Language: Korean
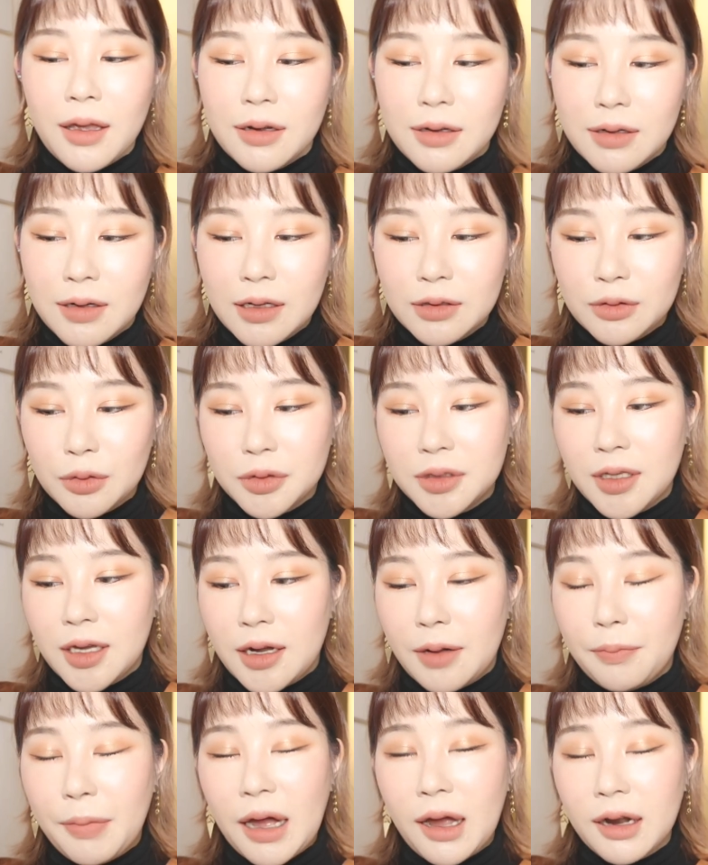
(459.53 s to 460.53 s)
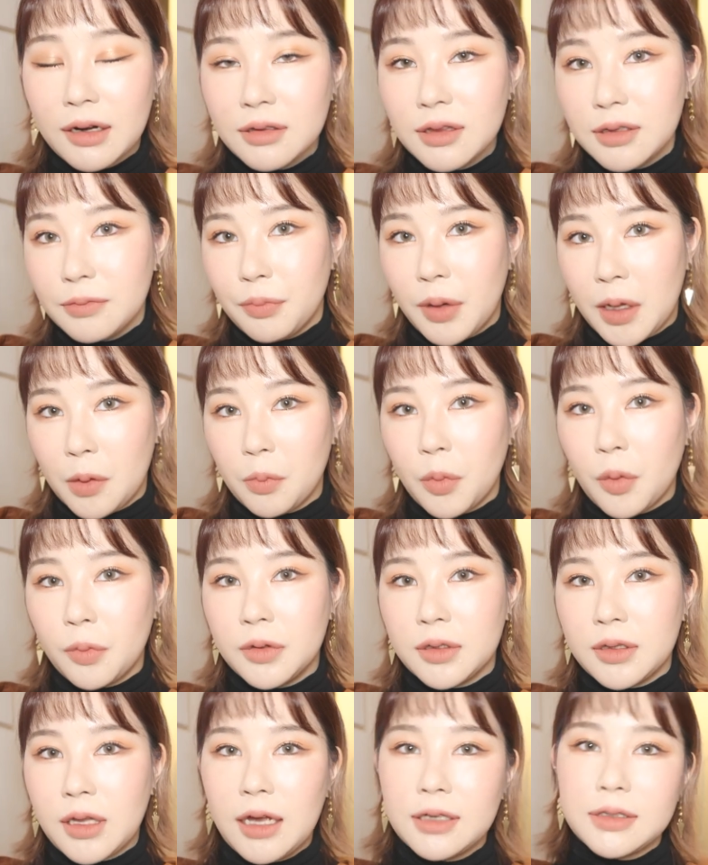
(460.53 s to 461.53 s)
그래서 제가 바르는
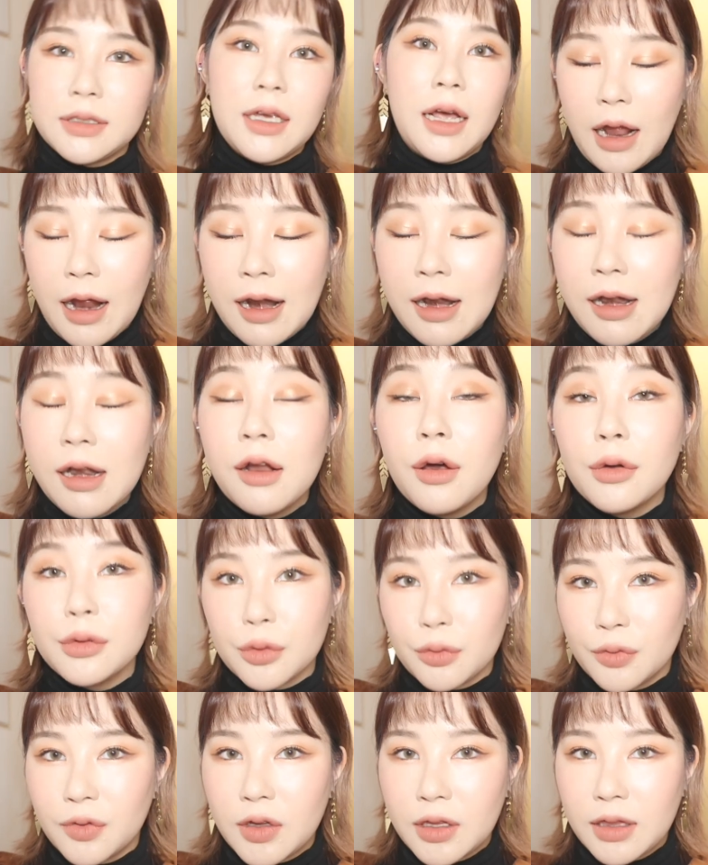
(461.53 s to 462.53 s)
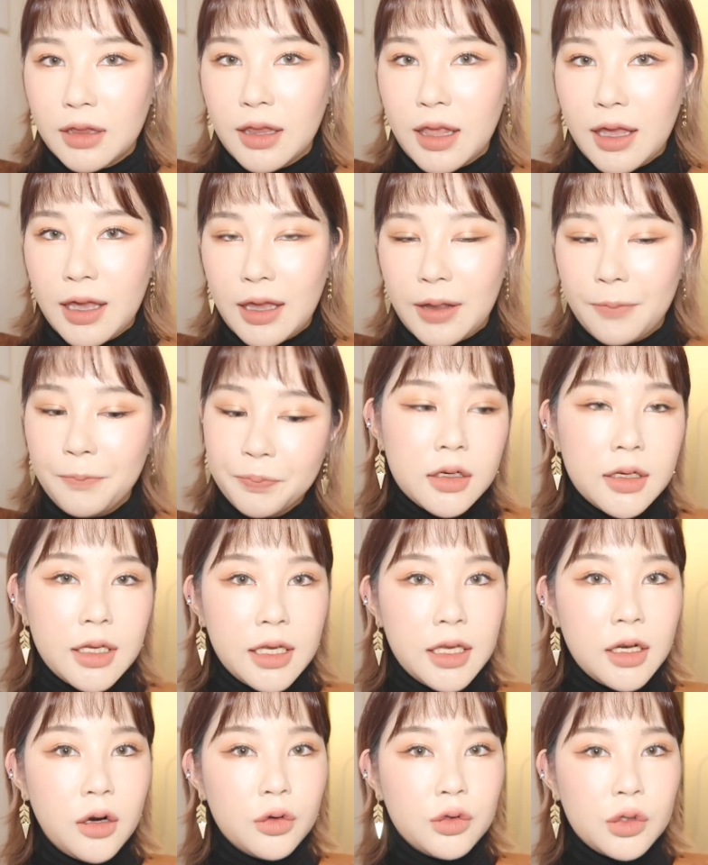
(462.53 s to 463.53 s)
방법을 다시 알려줬는데
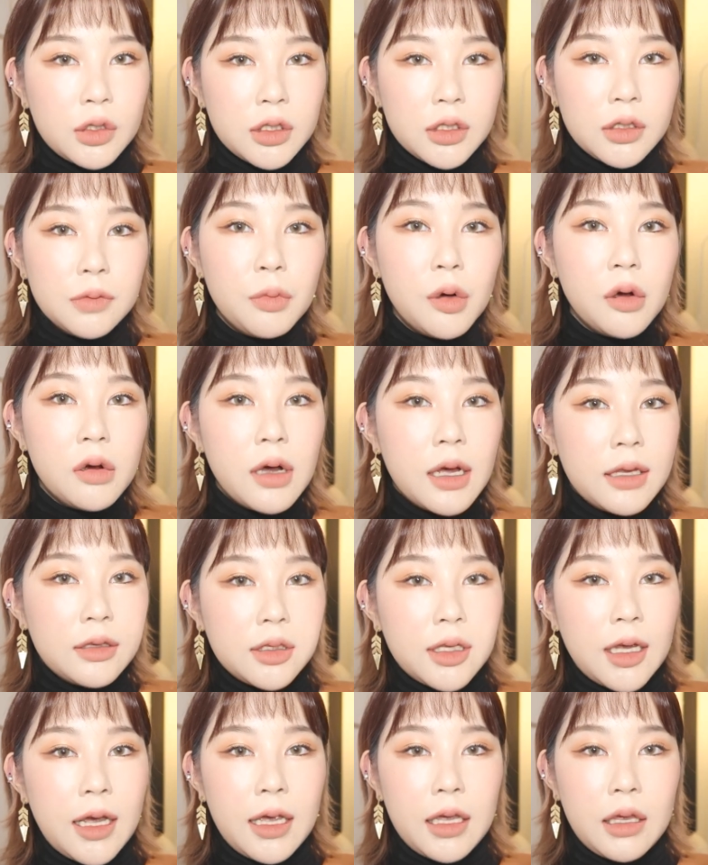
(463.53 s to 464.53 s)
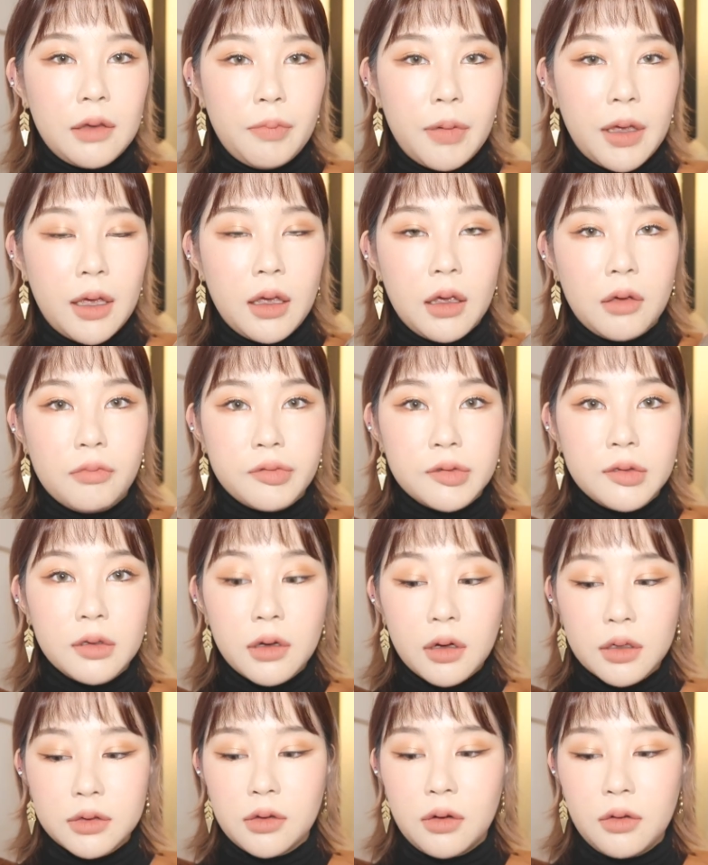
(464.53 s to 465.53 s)
이런 쉬머한 타입의
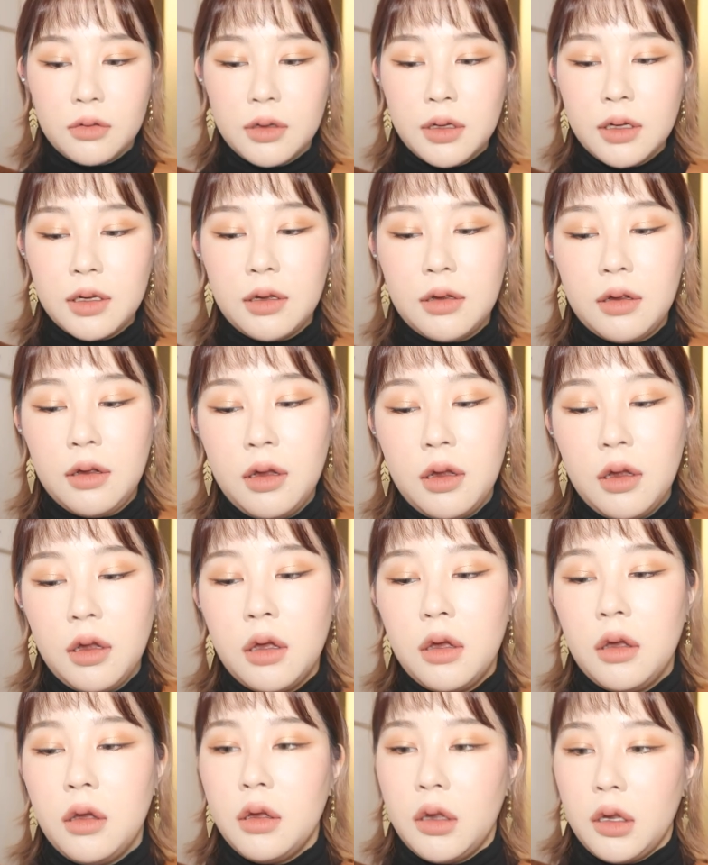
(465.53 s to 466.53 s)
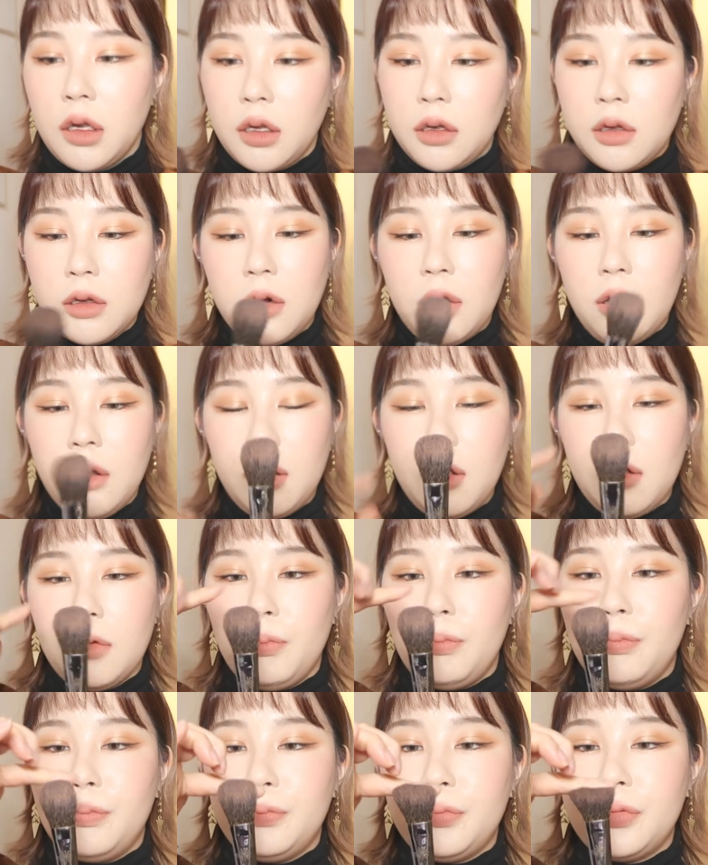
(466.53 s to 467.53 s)
블러셔는
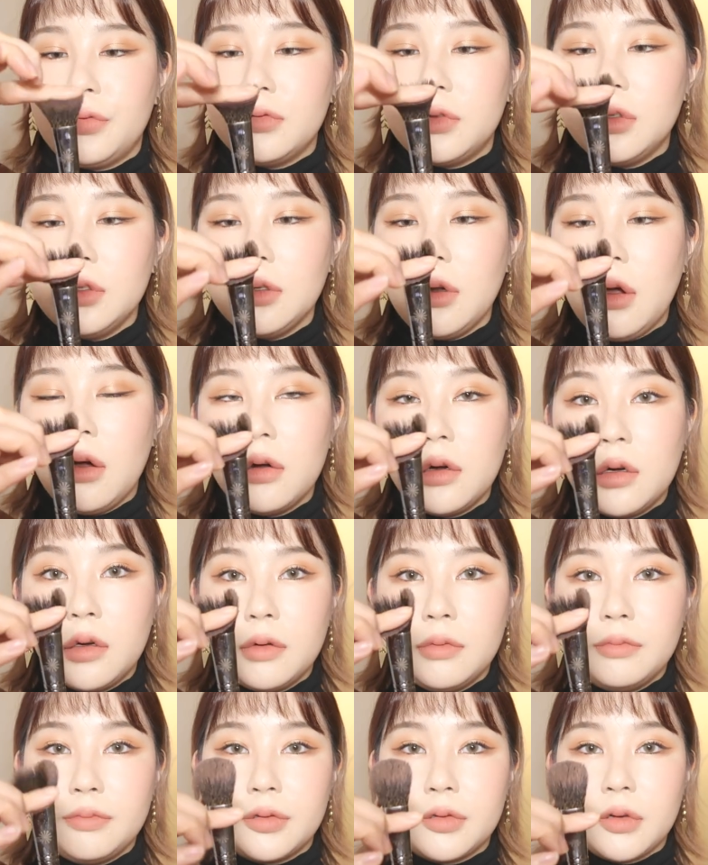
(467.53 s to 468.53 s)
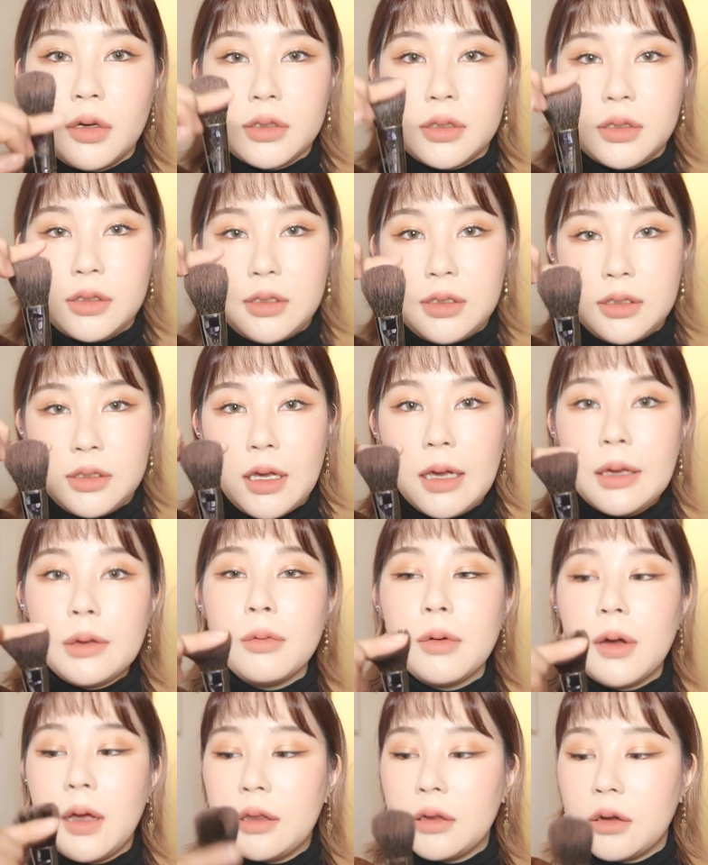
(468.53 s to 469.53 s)
이런 부드러운 브러쉬를
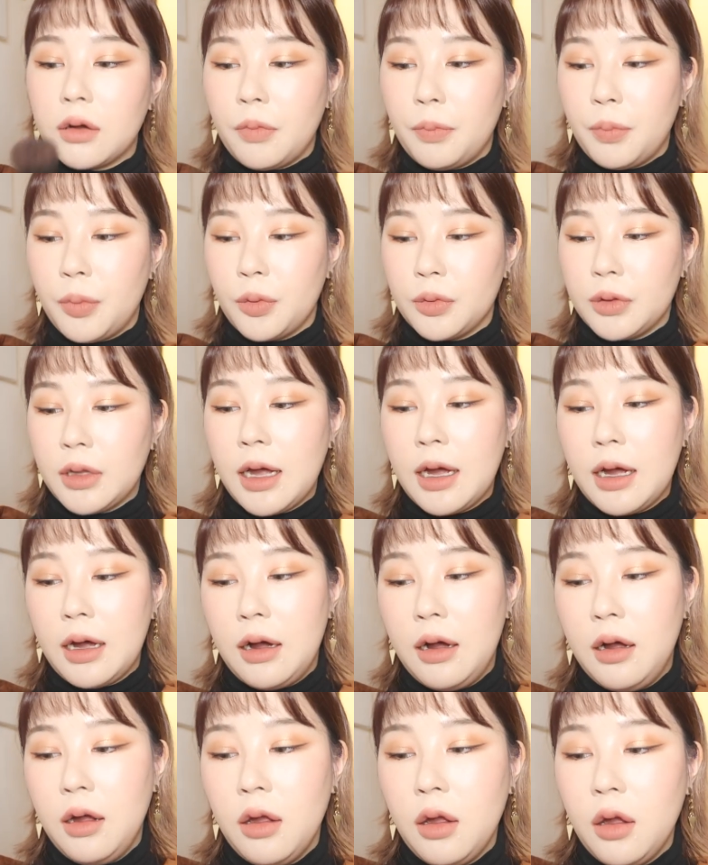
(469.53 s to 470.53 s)
사용하는 것보다